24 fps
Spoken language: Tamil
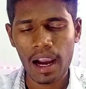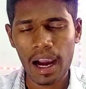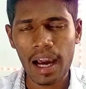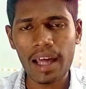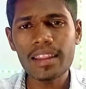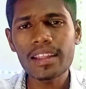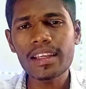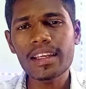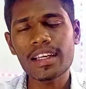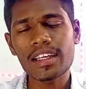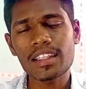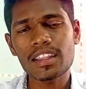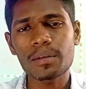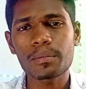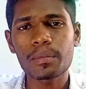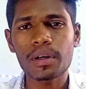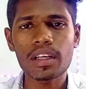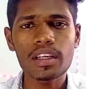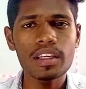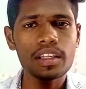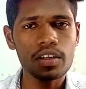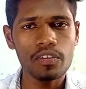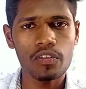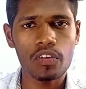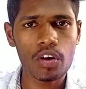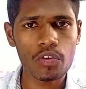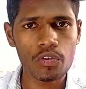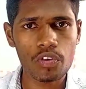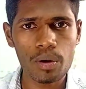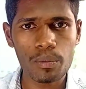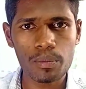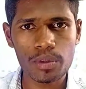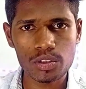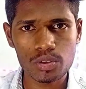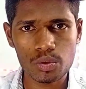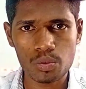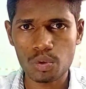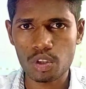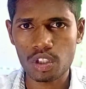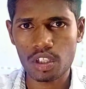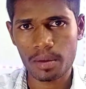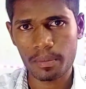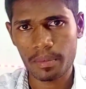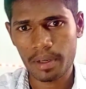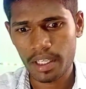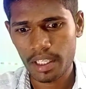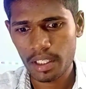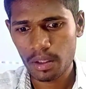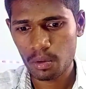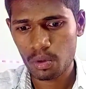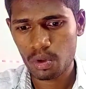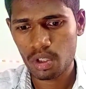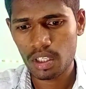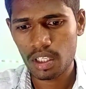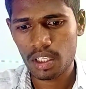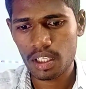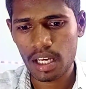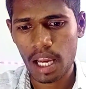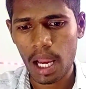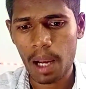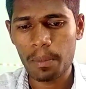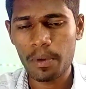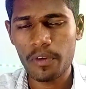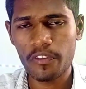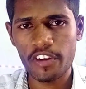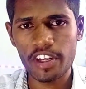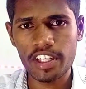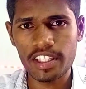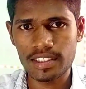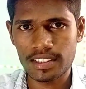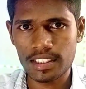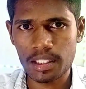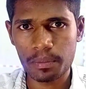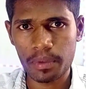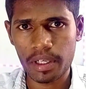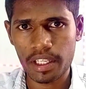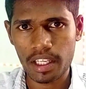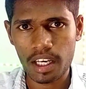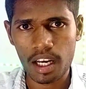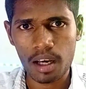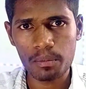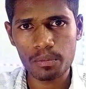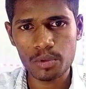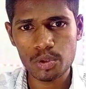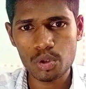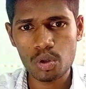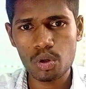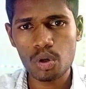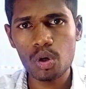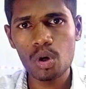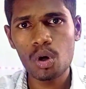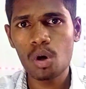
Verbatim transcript: அதுக்கேற்ற மாதிரி நீங்கள் பர்ஃபார்மன்ஸ் கொடுக்குற மாதிரி ஒரு ஆம்பிளிஃபயர் டிசைன் பண்ணிக்கலாம் ஸோ